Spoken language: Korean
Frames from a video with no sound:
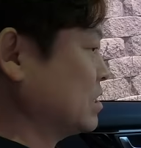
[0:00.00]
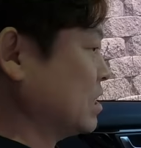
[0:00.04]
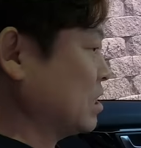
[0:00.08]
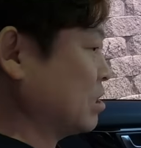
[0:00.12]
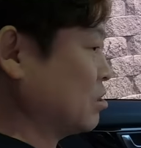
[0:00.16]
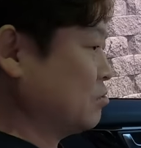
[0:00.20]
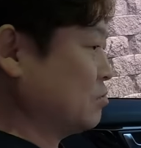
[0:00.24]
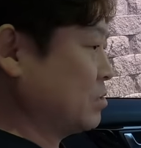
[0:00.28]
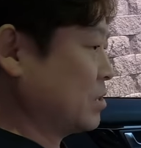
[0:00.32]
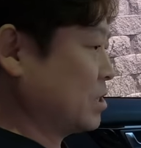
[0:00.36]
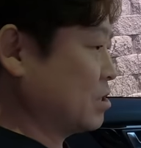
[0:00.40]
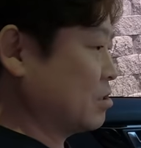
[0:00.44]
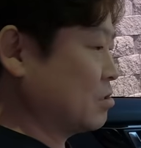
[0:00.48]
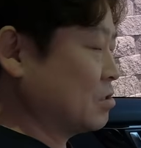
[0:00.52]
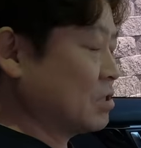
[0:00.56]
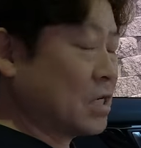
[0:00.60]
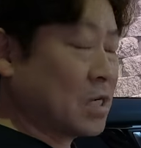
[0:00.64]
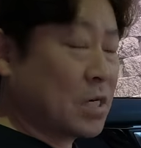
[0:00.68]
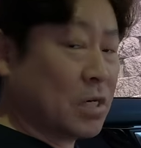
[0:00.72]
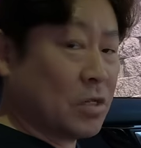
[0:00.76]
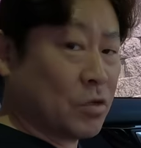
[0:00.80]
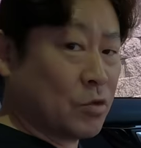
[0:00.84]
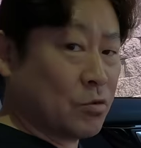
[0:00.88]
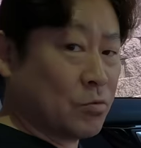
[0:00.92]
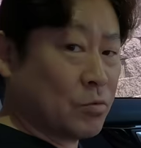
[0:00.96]
작업의
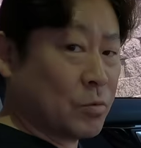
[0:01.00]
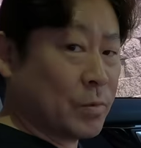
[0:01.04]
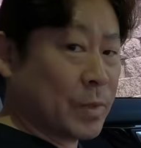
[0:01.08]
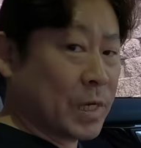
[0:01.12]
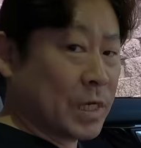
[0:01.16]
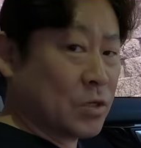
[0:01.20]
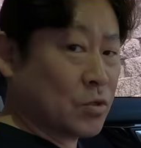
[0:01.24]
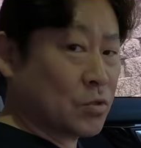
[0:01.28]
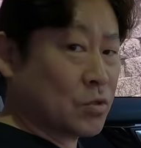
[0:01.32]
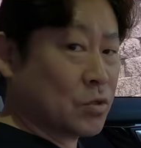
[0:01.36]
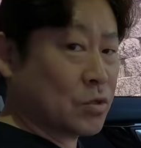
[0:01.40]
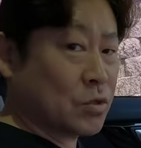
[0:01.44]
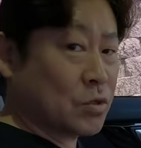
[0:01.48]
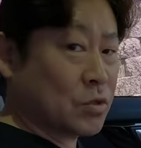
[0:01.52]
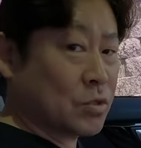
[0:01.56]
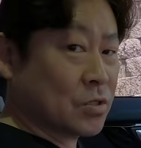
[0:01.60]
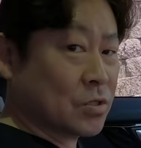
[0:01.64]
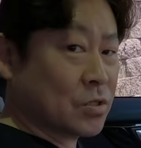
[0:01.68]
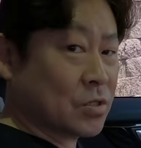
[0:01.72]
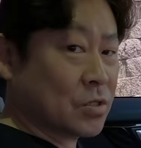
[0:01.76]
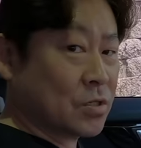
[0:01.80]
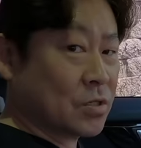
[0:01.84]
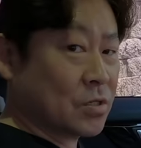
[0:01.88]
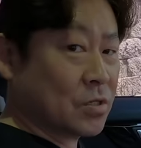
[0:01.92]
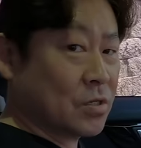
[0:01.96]
결과가 너무
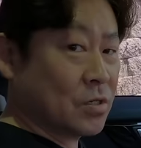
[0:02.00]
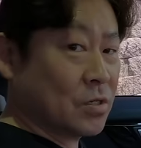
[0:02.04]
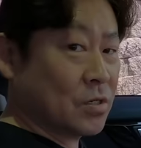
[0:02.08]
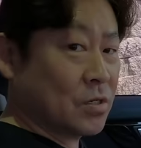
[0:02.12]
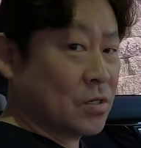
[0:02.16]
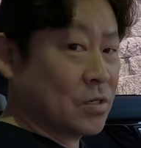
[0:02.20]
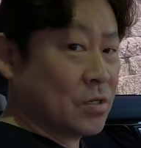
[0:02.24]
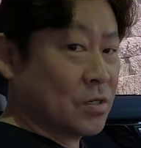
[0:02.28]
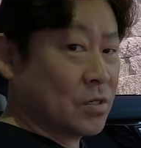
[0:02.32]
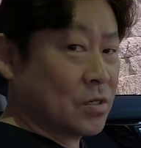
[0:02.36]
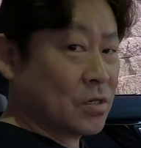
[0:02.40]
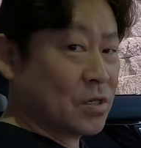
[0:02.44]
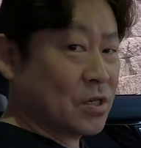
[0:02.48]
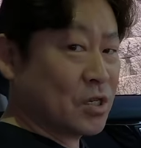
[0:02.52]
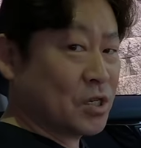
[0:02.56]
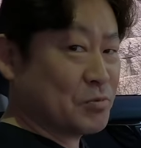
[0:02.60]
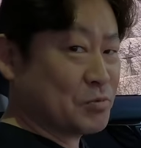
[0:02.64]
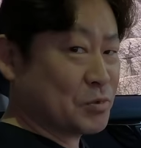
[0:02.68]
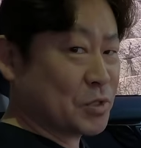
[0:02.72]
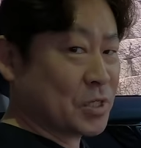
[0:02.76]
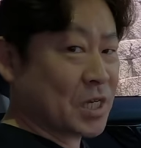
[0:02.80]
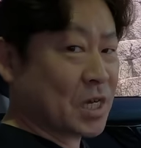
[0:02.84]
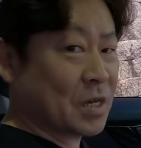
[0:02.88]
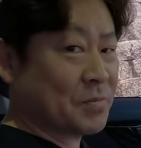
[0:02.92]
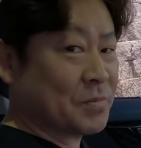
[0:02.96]
만족스러워서
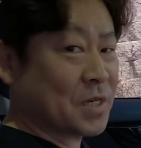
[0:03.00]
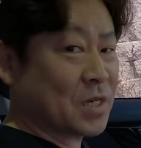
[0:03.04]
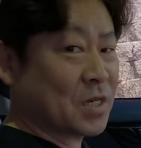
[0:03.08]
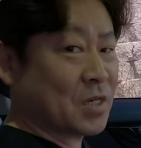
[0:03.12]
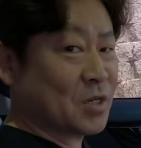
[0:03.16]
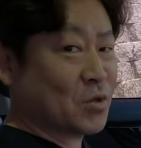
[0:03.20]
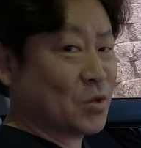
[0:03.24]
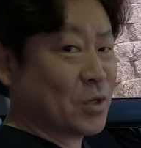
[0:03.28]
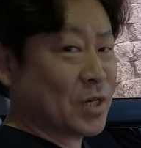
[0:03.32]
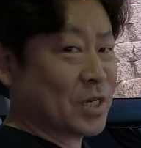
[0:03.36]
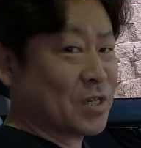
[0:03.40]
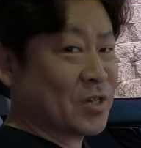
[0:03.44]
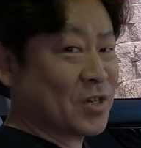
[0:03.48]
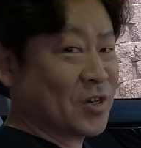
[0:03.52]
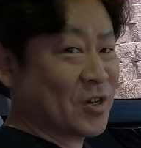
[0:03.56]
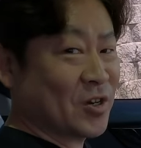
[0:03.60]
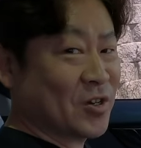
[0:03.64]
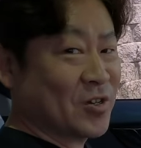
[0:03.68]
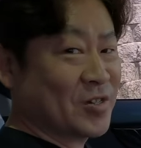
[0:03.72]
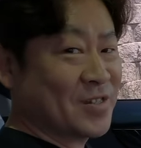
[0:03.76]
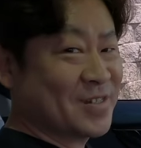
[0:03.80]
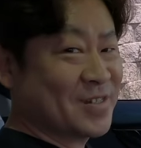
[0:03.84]
기분이 갑자기 좋아져요